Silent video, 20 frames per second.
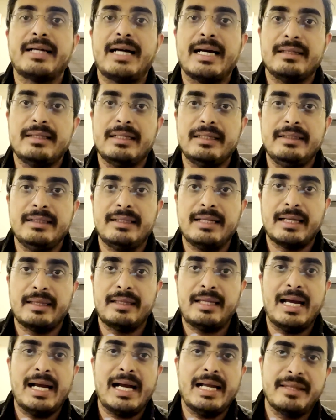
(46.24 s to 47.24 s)
राजनीति
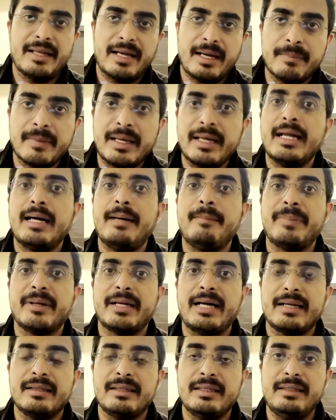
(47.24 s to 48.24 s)
करना या धर्म के नाम पर
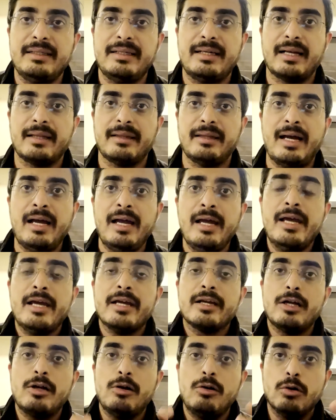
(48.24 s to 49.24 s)
राजनीति करना
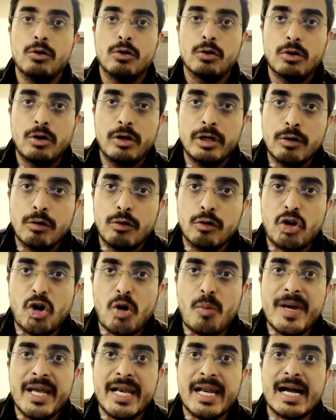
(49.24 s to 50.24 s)
कि लोगों ने
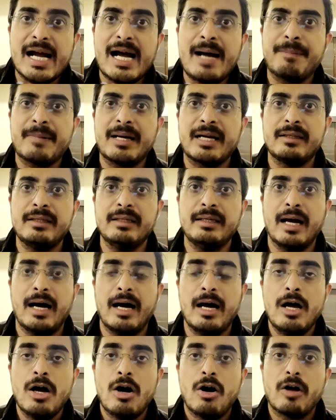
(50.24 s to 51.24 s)
उनको बेनकाब कर
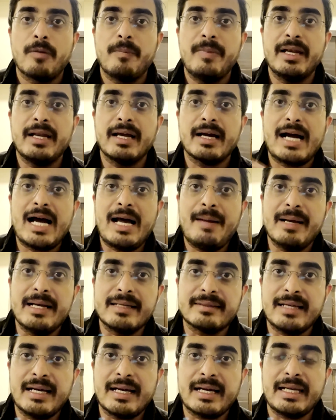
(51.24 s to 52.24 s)
दिया और बेनकाब
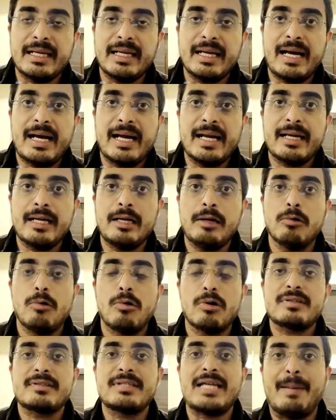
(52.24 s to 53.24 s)
ऐसा किया कि
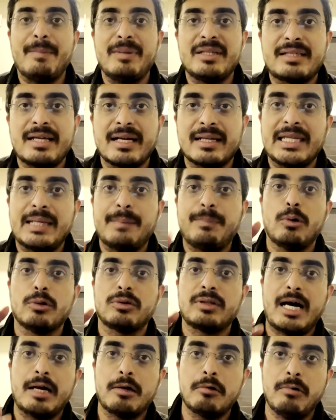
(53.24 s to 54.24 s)
लोग साबित करने पे
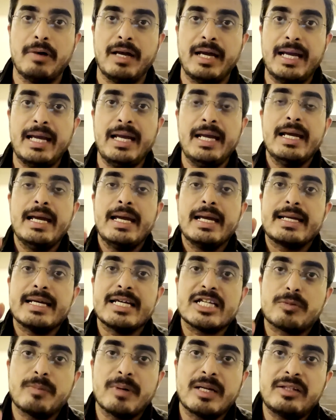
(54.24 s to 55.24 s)
उतारू हैं
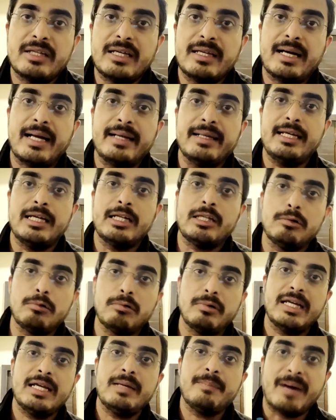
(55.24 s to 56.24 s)
कि स्मृति ईरानी
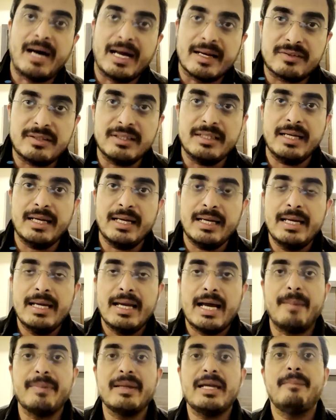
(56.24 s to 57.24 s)
हिंदू नहीं पारसी हैं
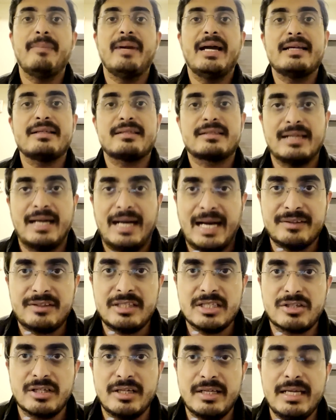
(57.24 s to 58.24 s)
अब ये बहस कहां
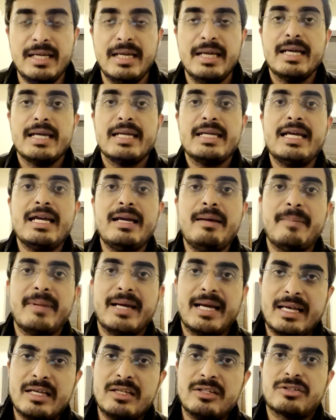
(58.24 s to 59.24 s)
से छिड़ी ये
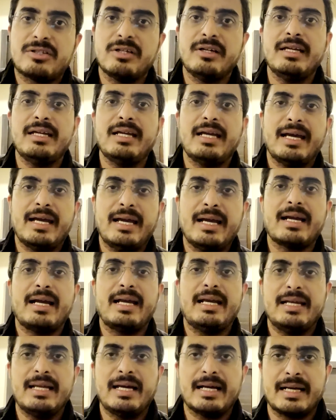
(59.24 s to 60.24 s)
बहस छिड़ी है
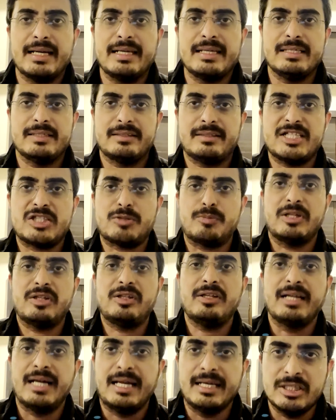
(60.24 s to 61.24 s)
कहीं ना कहीं से
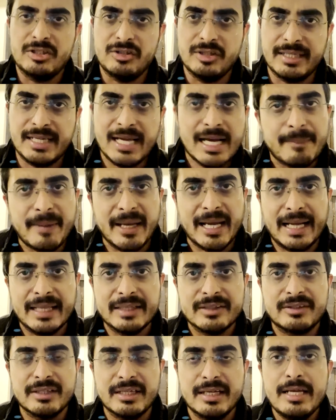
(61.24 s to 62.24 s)
स्मृति ईरानी जी के
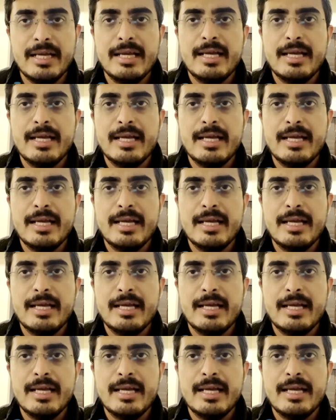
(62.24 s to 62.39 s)
बयान से